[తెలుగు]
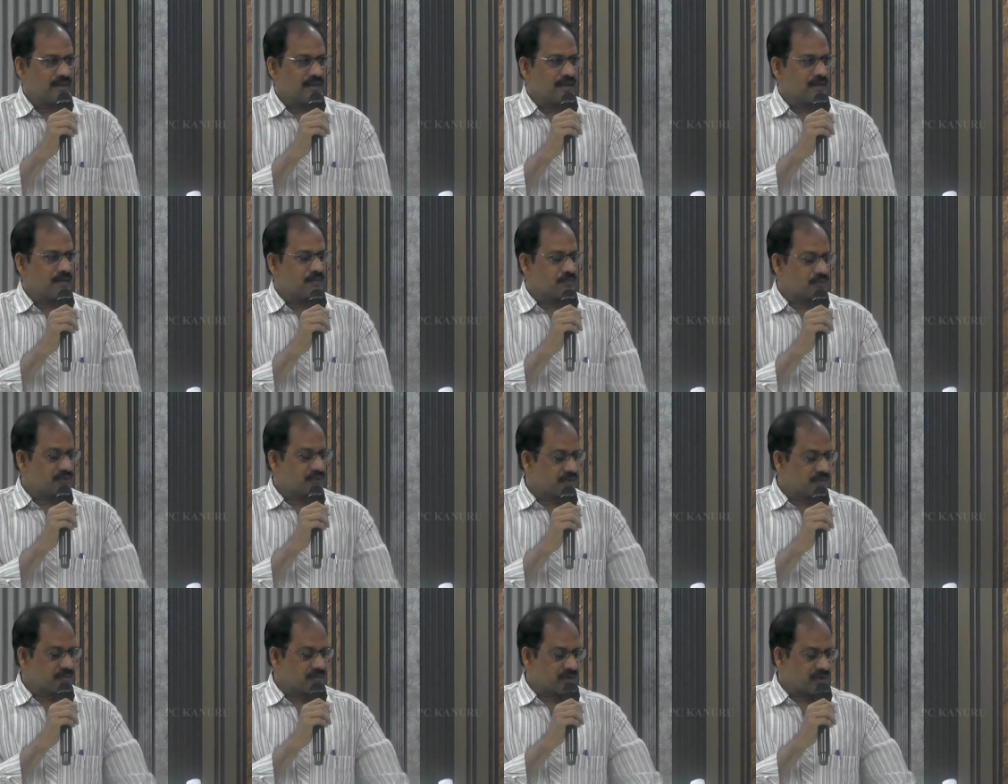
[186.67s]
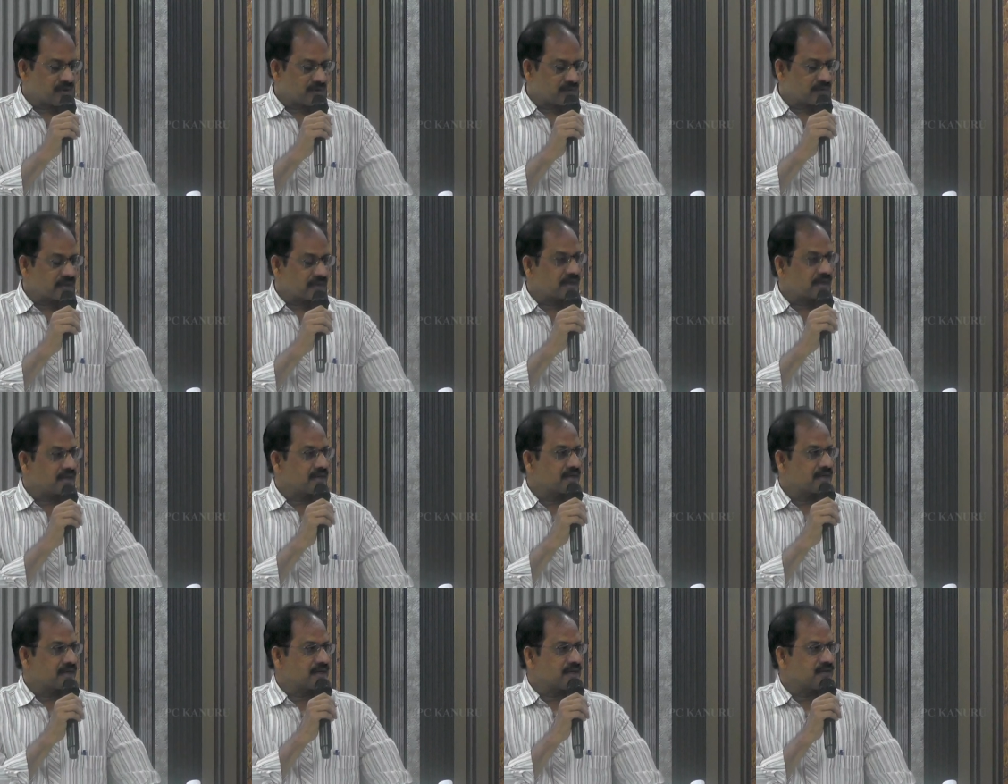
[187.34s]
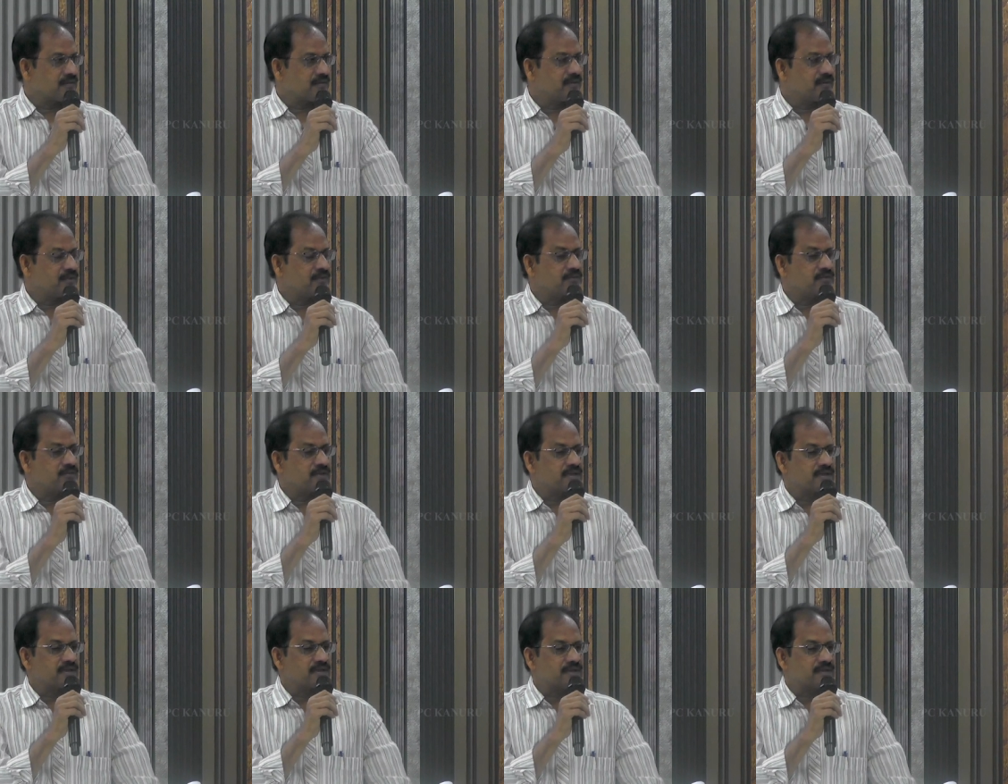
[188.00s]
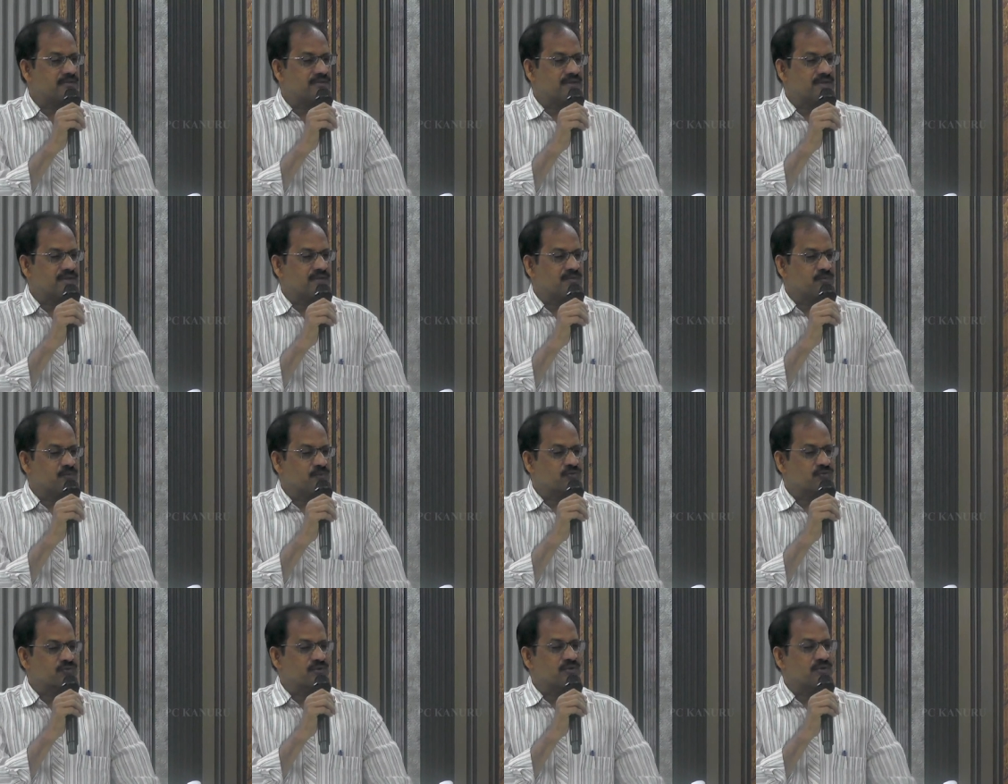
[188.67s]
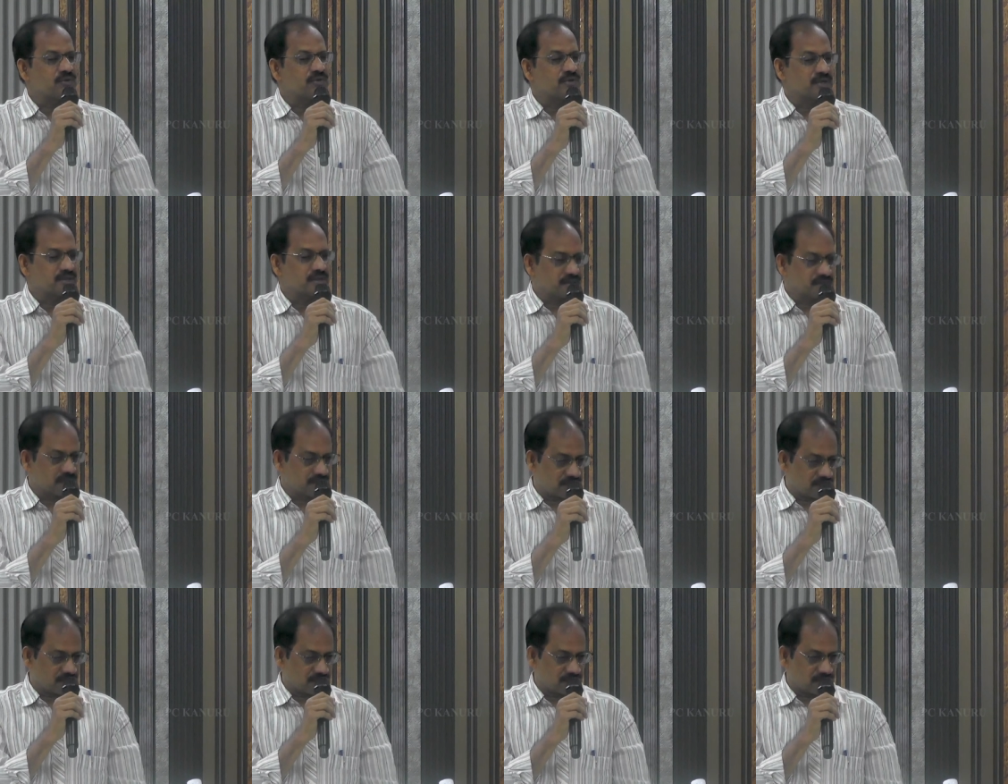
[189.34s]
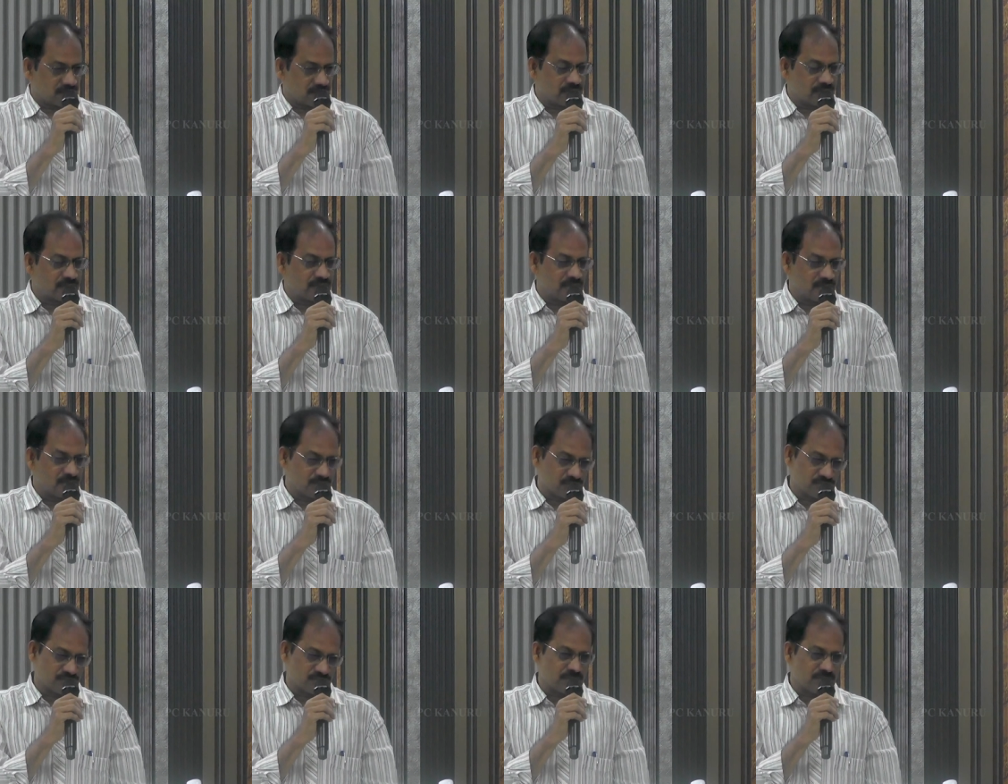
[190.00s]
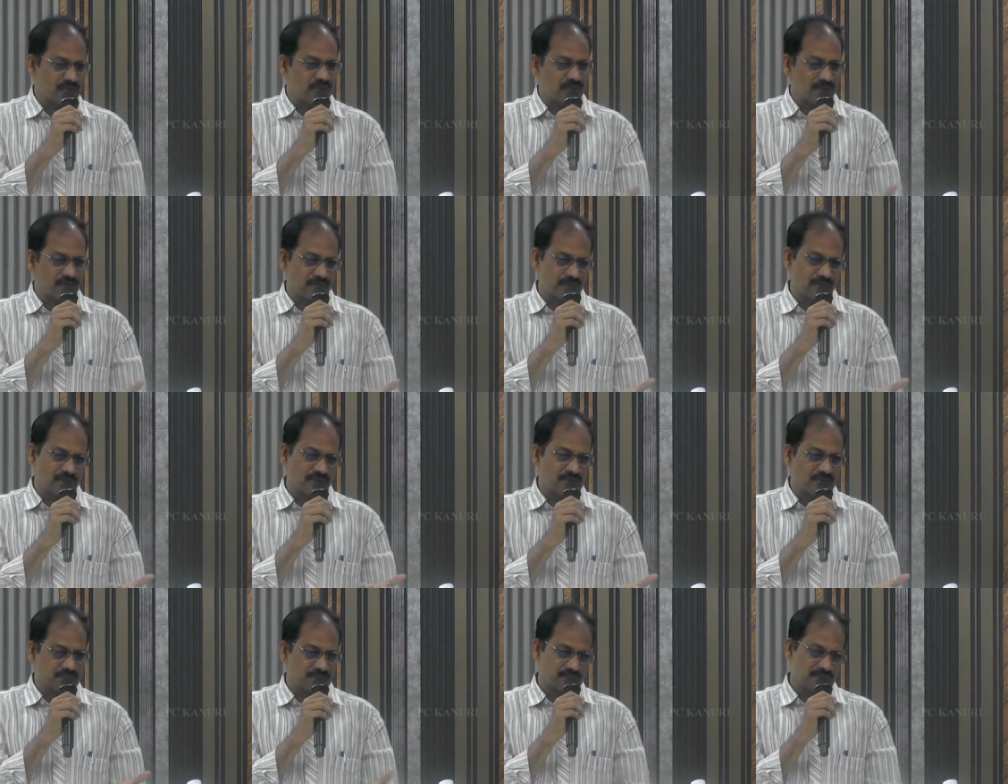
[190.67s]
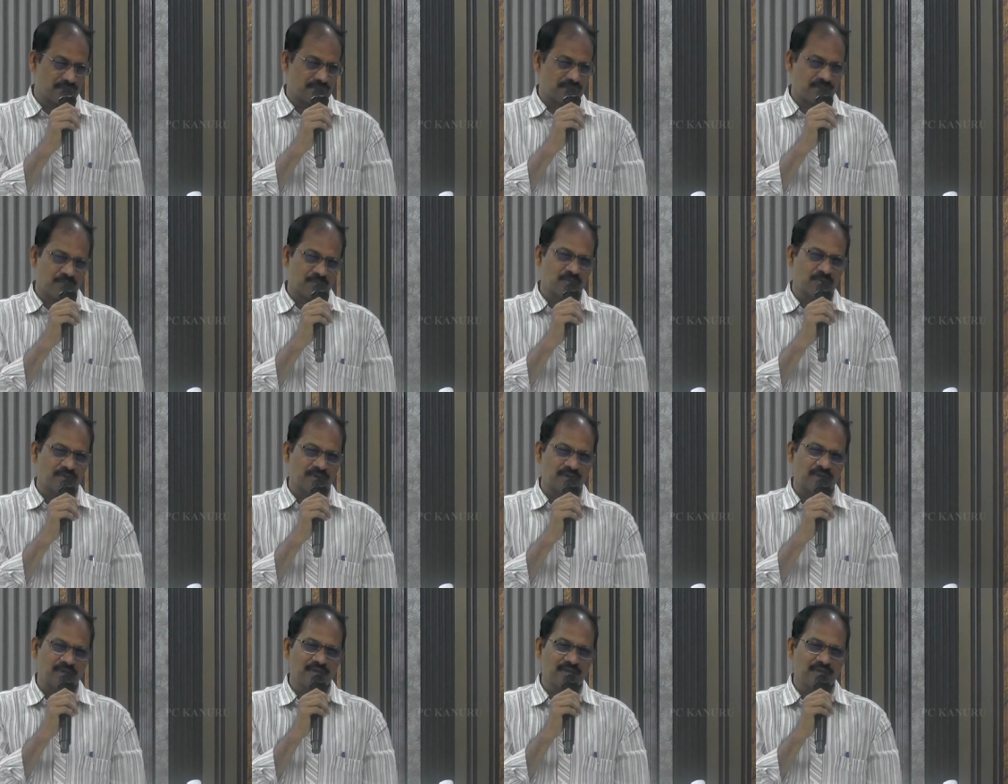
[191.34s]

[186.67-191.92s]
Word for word: అప్పుడు ఈ మామయ్య గారు ఏమవుతారు తెలుసా ముసలోడు అంటారు ఎవరిని ముసలోడు ఎవరైనా అవుతారు తప్పుగా